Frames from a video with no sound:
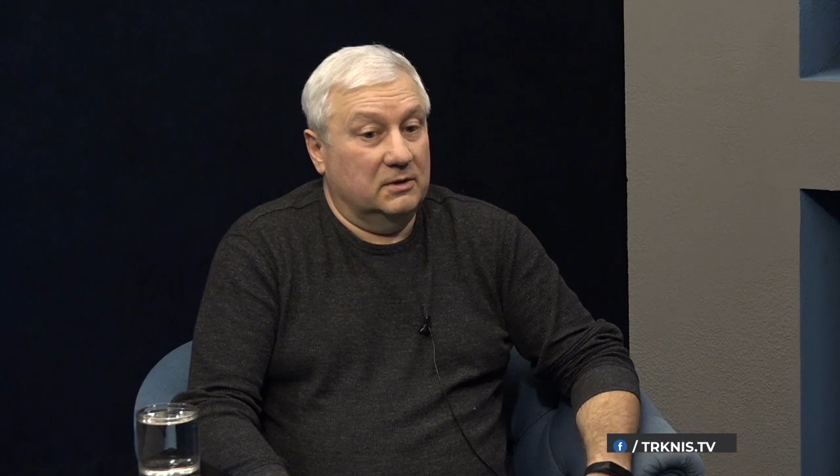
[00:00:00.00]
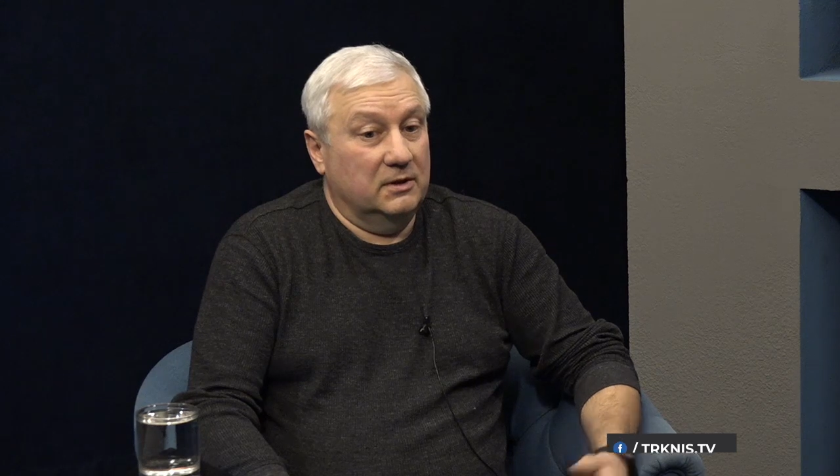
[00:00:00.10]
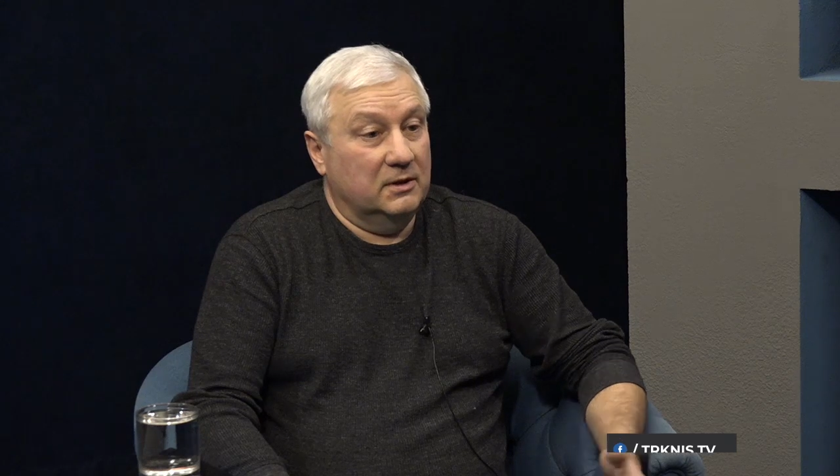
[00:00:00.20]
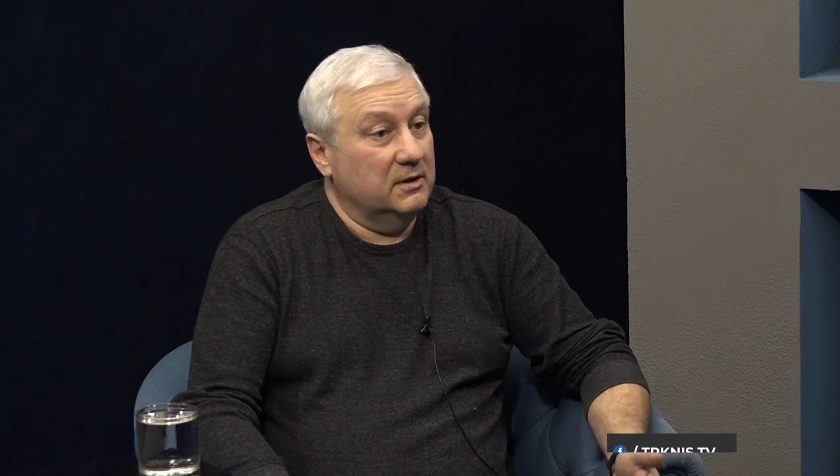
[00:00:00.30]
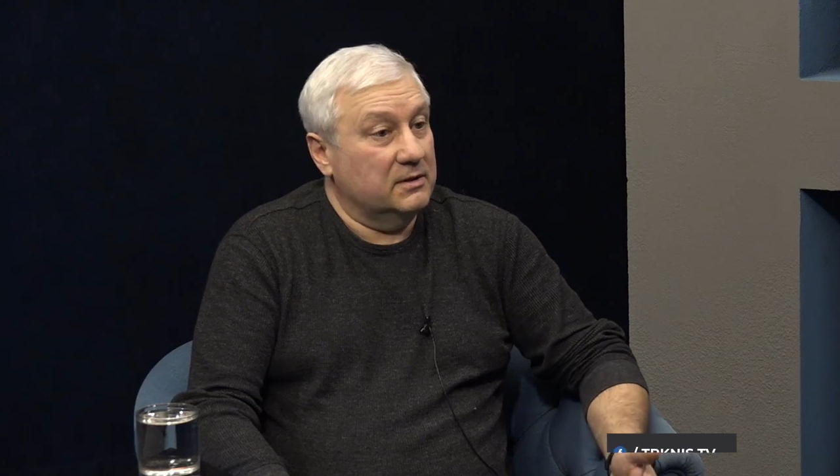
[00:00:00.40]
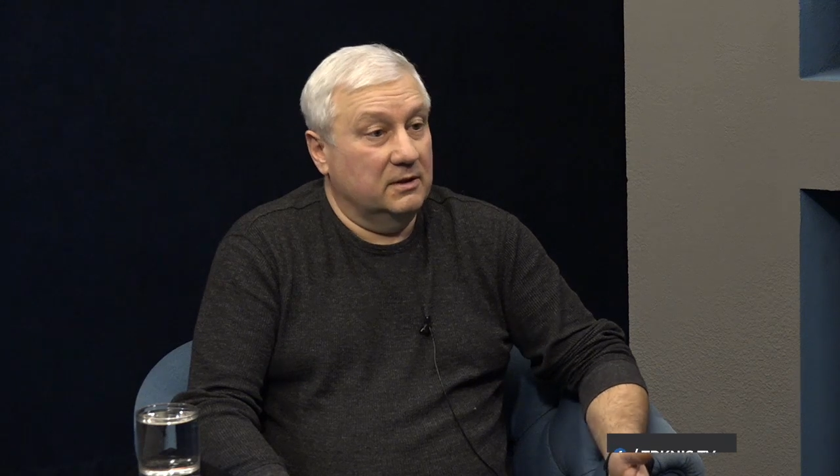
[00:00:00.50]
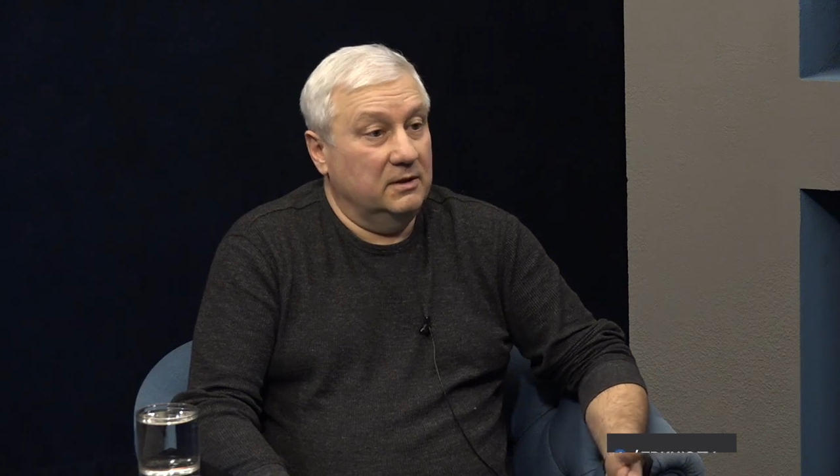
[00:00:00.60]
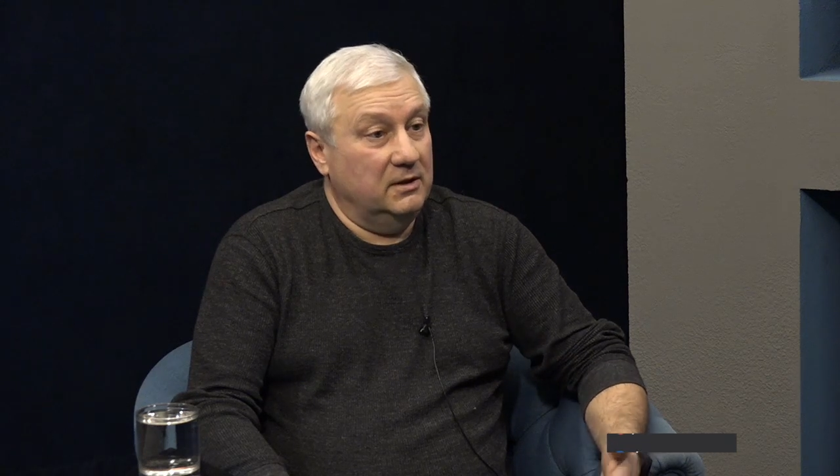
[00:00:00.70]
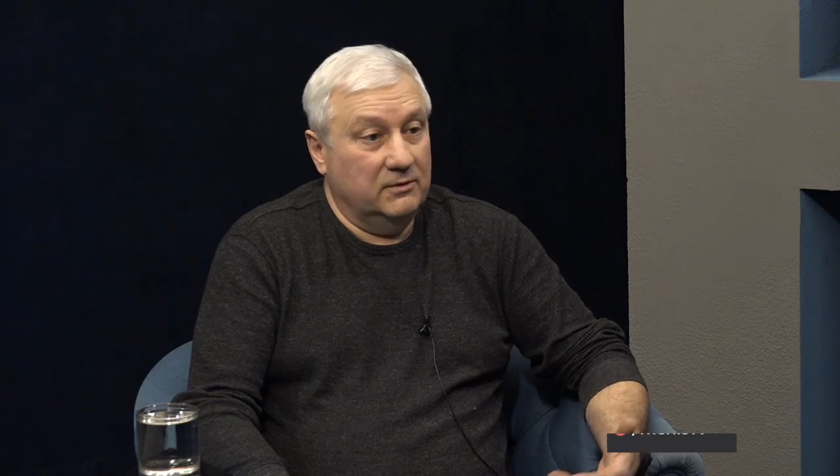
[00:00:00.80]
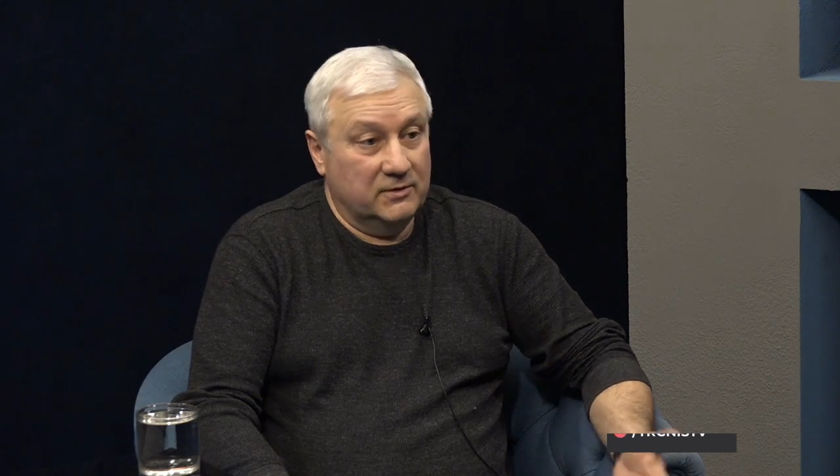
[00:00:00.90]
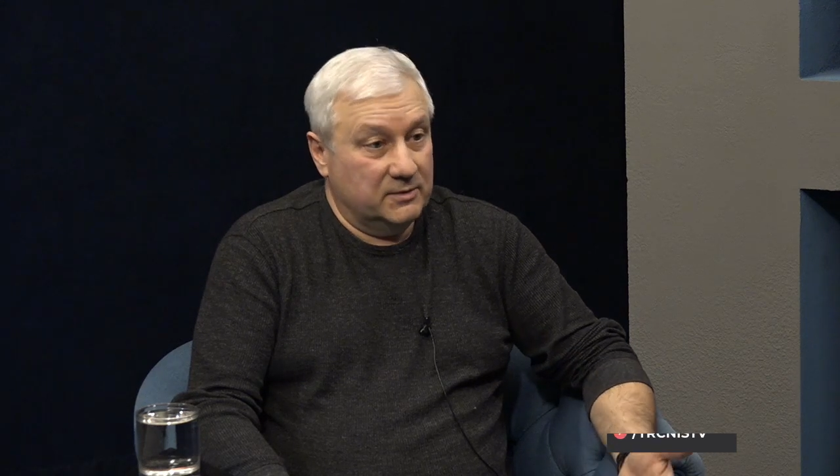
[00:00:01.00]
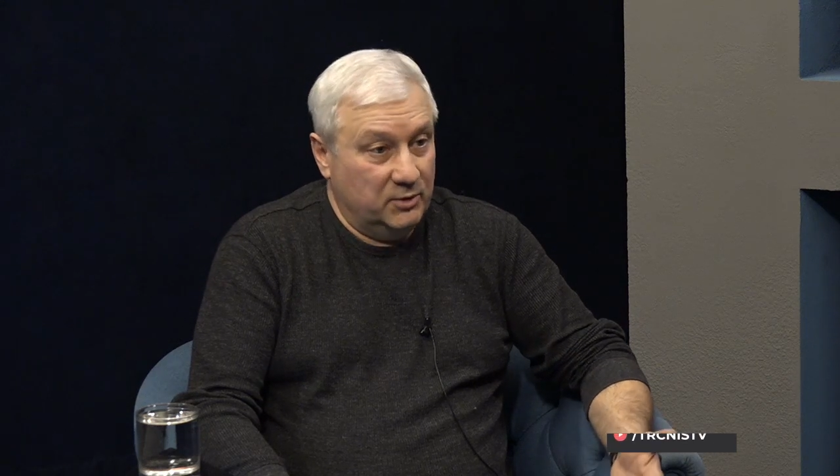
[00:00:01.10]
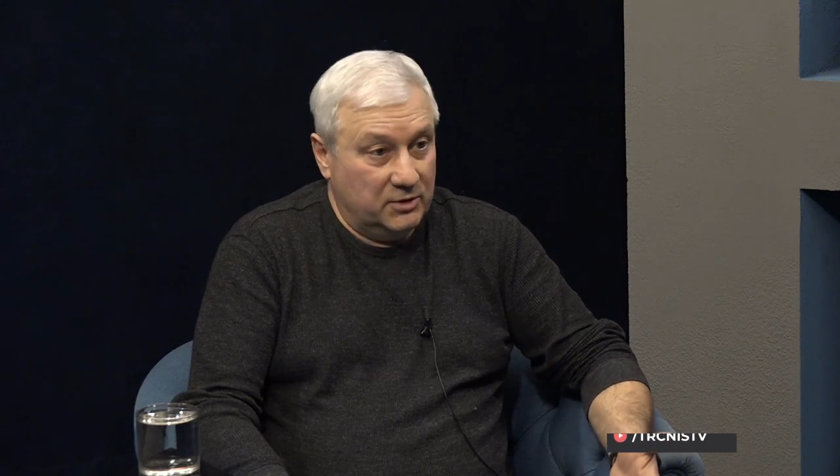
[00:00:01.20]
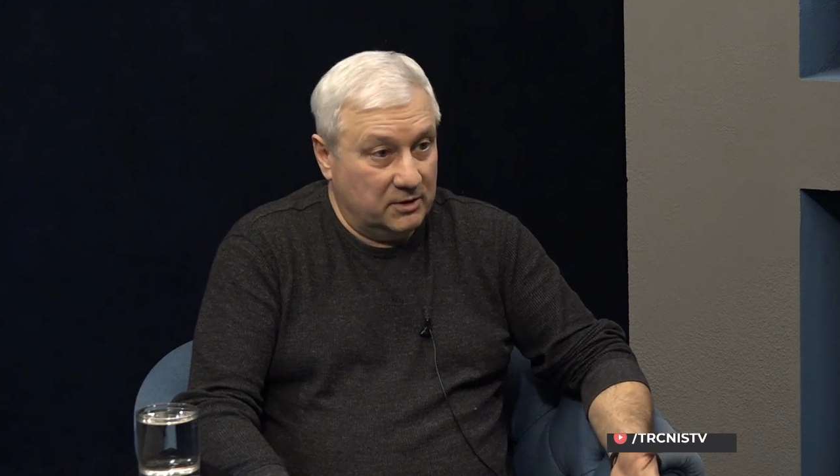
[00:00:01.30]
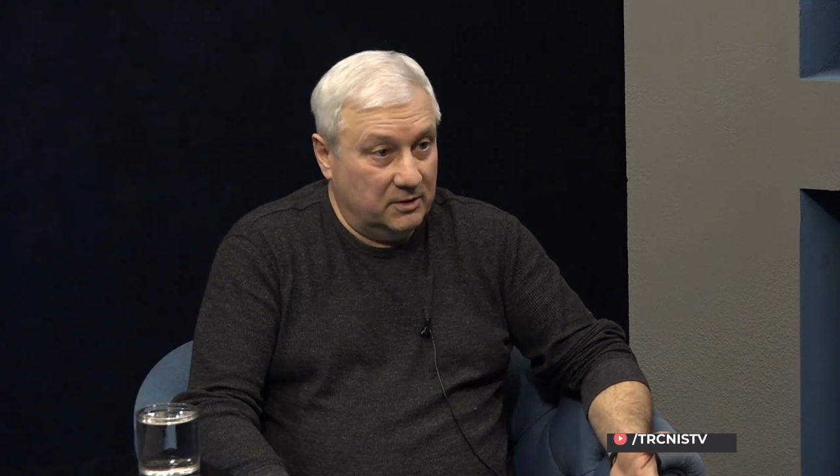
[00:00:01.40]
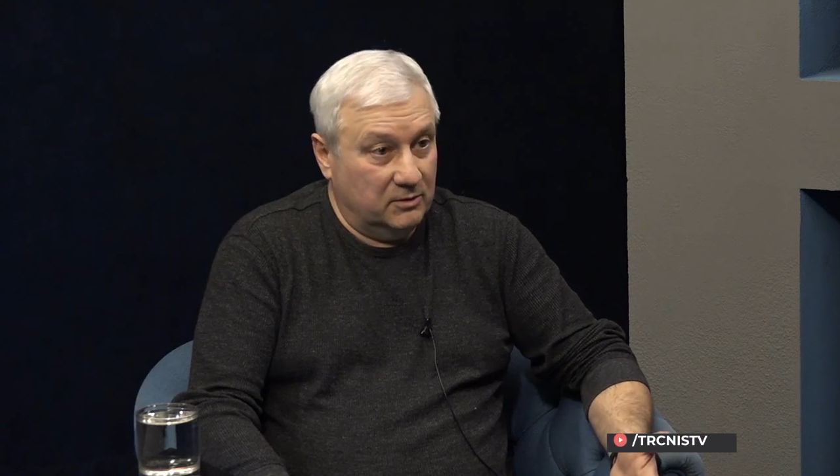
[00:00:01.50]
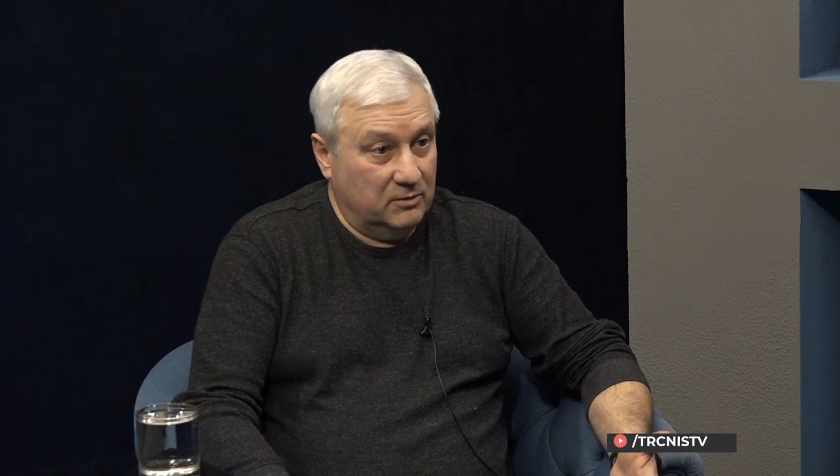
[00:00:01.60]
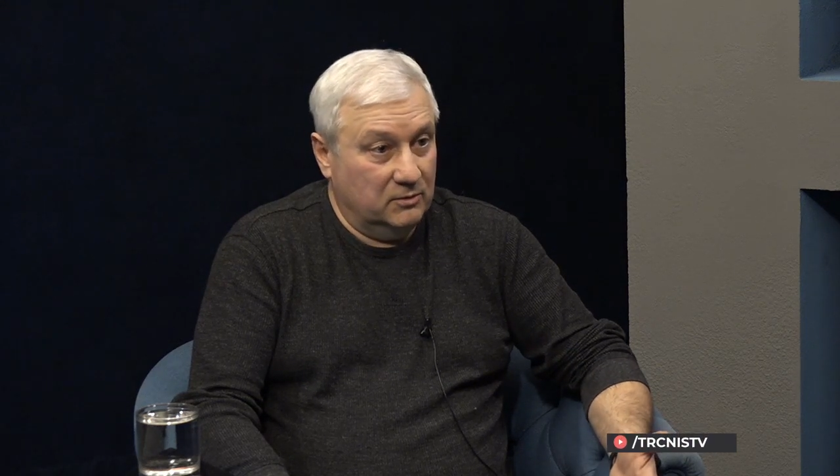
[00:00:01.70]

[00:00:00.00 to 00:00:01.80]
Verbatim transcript: НДС они не возмещают,